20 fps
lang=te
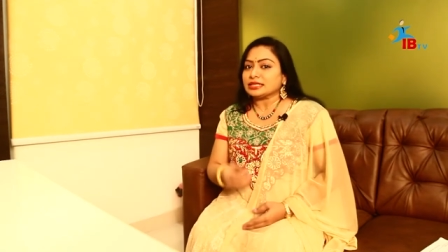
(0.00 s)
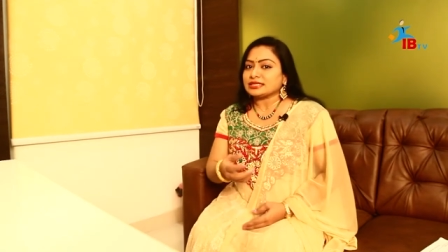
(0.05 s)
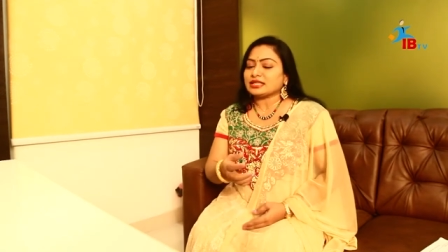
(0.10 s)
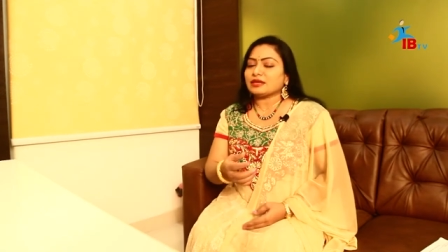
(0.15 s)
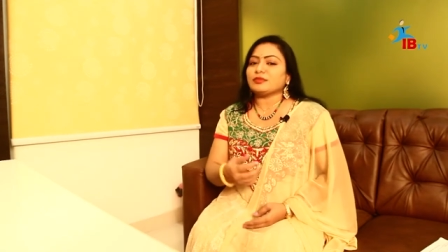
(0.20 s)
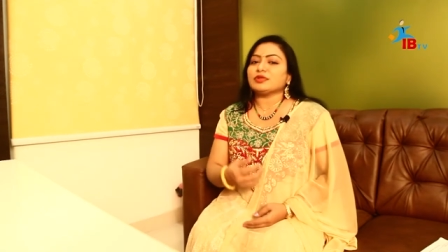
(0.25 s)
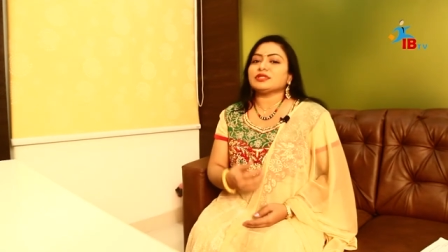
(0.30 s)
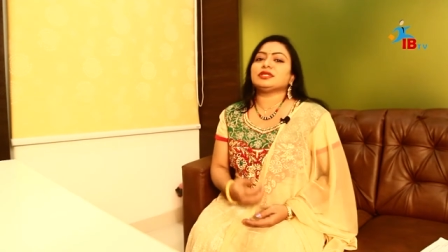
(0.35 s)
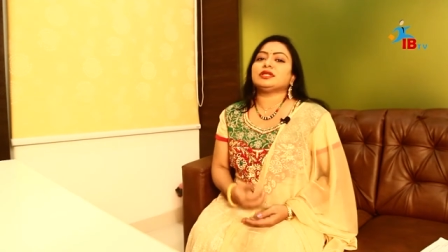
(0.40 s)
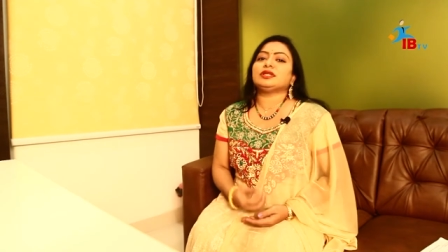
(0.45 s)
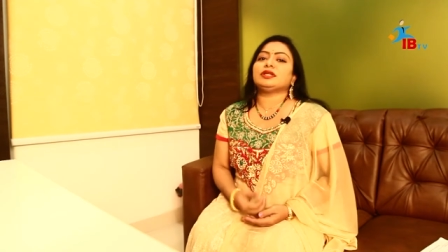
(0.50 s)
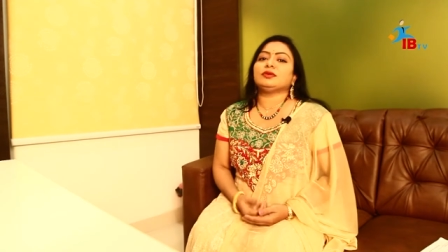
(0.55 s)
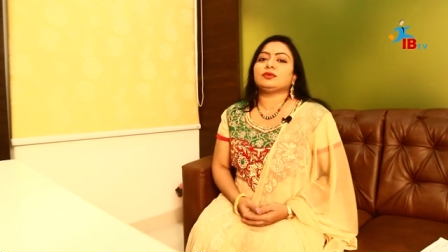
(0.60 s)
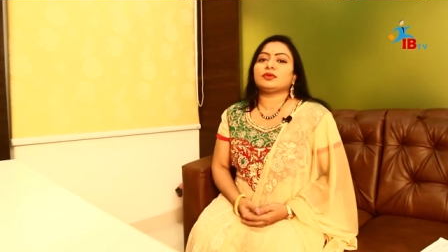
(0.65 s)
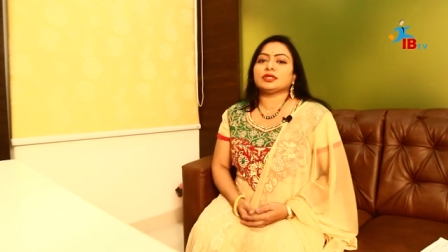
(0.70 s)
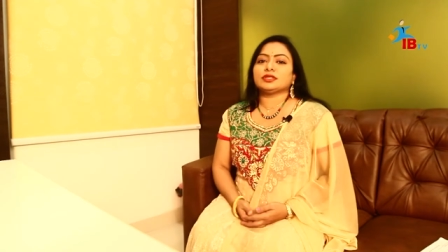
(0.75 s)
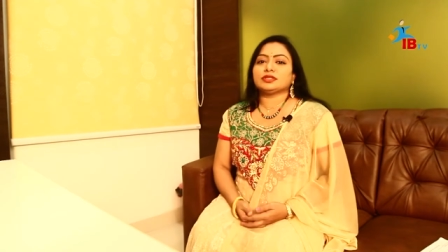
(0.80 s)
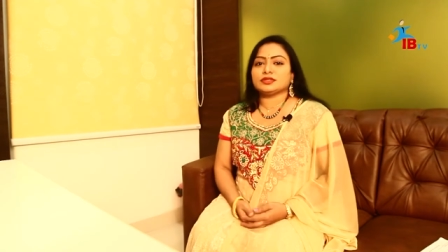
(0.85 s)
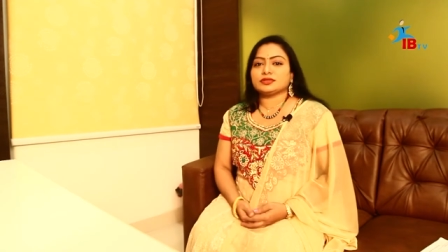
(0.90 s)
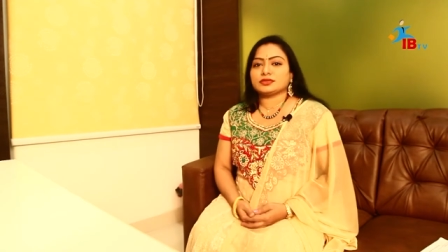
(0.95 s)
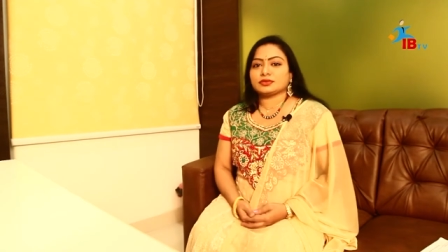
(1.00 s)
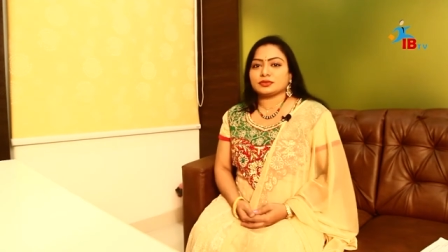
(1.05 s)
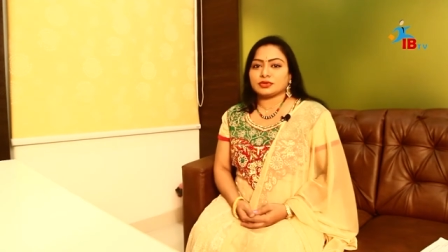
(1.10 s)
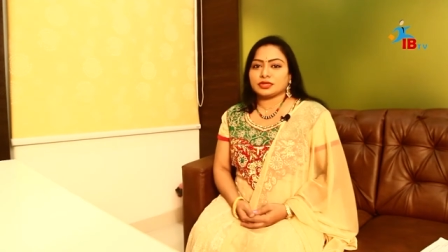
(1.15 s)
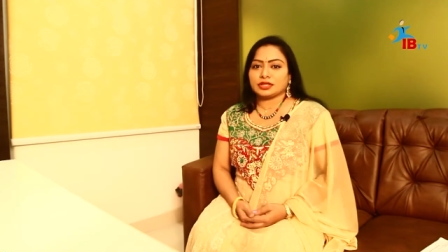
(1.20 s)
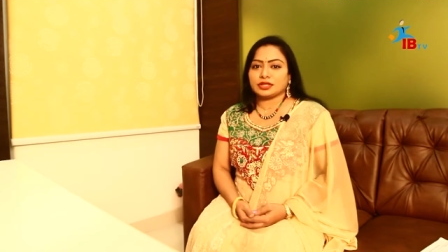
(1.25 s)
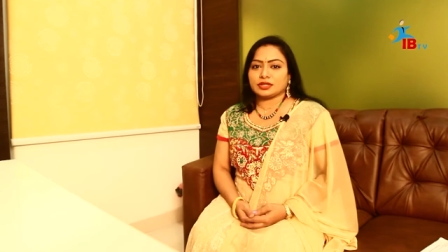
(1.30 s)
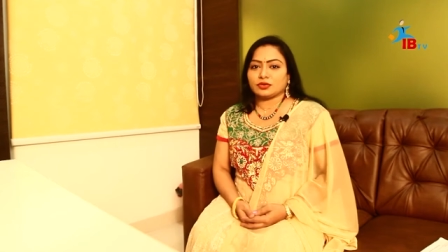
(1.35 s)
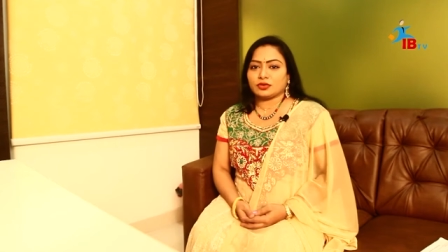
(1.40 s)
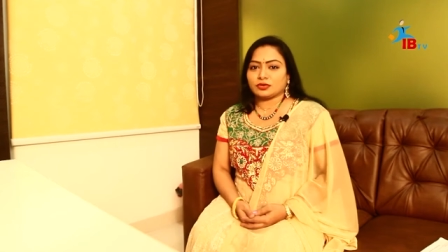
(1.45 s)
సమస్యల్ని కూడా
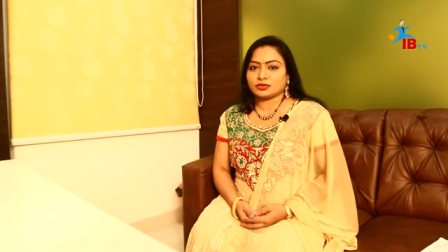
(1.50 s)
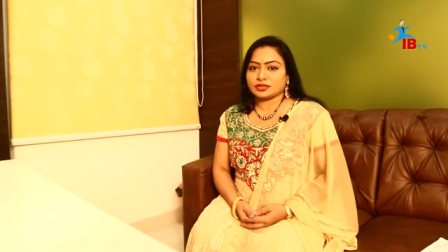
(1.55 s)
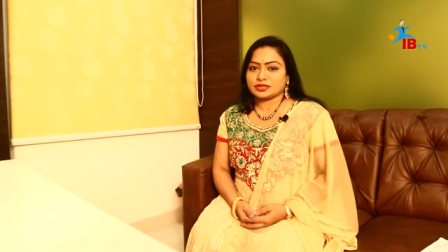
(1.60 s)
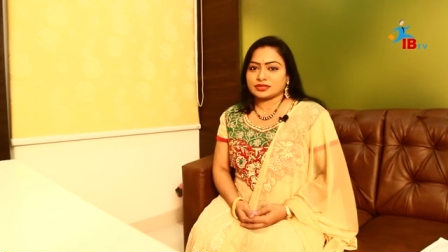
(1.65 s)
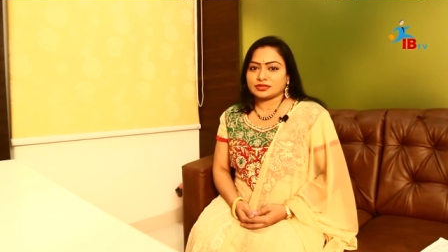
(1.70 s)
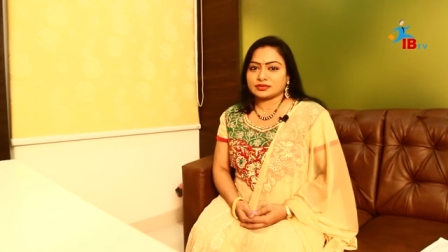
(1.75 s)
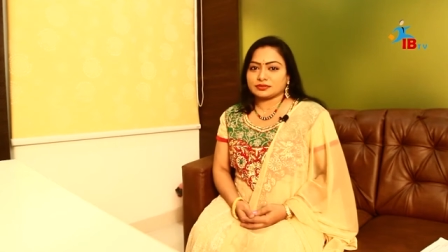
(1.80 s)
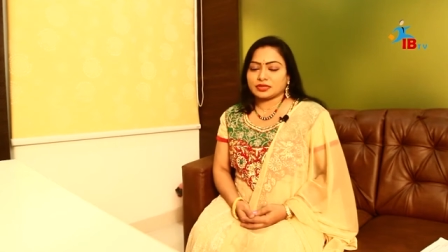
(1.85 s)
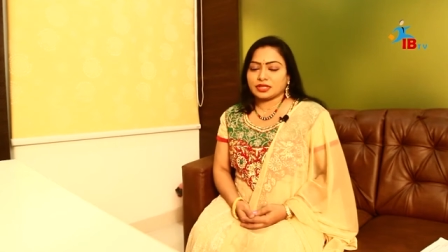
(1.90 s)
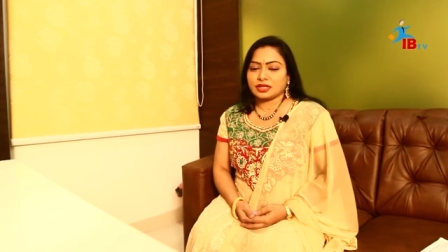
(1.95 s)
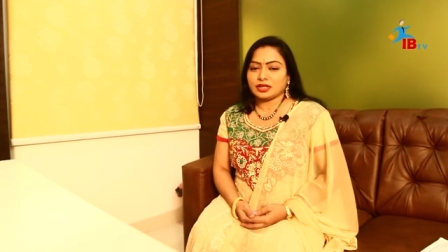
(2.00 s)
తెలుసుకుంటారు డాక్టర్స్